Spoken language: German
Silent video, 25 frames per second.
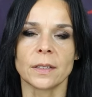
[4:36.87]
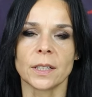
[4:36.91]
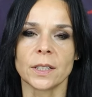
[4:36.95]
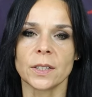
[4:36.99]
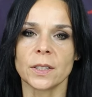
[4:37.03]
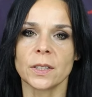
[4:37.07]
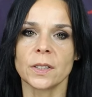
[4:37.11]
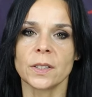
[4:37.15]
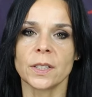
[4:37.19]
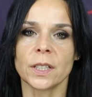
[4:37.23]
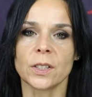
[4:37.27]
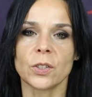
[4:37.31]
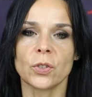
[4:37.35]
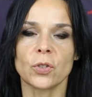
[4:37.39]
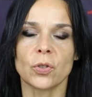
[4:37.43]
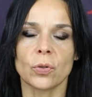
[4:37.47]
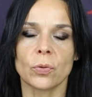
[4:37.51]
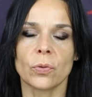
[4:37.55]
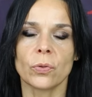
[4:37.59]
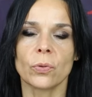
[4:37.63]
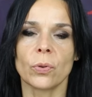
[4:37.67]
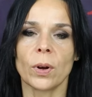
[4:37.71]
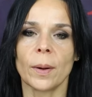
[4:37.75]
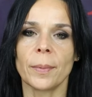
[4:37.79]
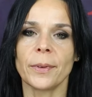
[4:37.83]
Das ist jetzt
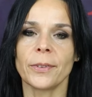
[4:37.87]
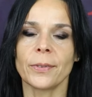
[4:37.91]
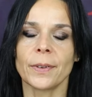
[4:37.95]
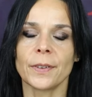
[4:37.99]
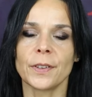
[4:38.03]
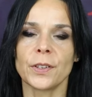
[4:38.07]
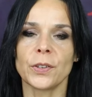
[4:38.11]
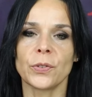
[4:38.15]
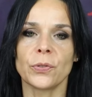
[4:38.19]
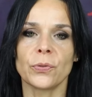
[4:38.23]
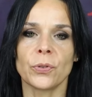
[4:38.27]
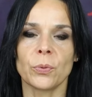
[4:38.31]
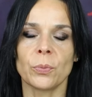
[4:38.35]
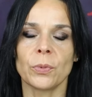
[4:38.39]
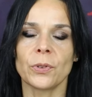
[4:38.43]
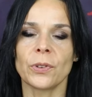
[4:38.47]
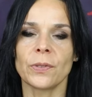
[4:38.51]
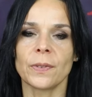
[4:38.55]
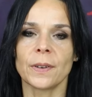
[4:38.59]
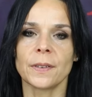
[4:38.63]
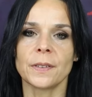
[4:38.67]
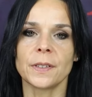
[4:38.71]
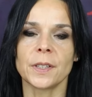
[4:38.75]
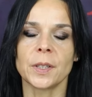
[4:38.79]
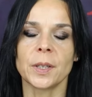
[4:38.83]
schon so ab
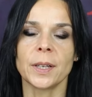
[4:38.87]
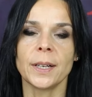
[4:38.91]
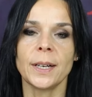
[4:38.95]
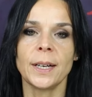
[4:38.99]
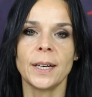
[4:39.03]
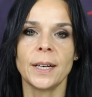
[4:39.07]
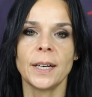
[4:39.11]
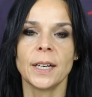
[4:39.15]
2025,